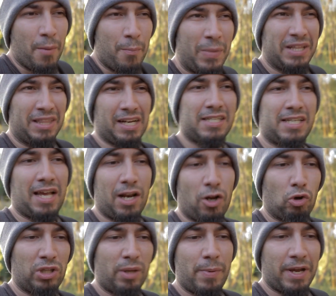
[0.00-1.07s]
mientras que el
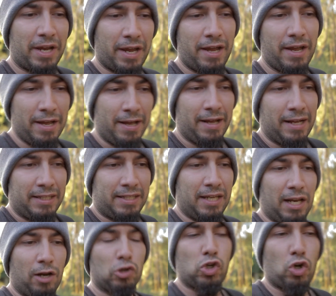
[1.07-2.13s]
JPG
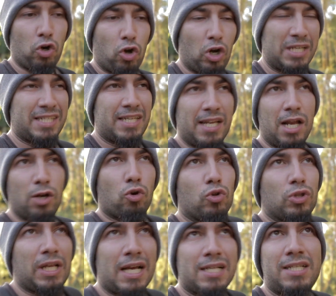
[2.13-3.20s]
tiene los colores, tiene el
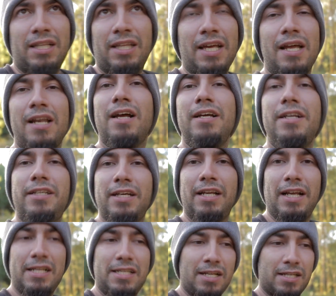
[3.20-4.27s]
contraste, tiene la
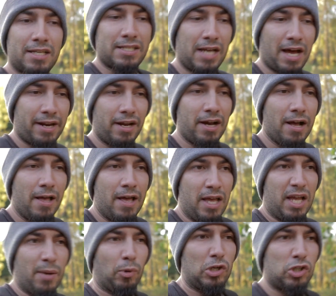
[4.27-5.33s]
nitidez necesaria
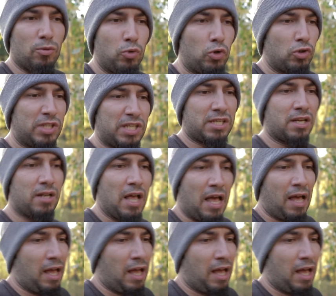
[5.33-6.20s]
y por eso muchos dicen,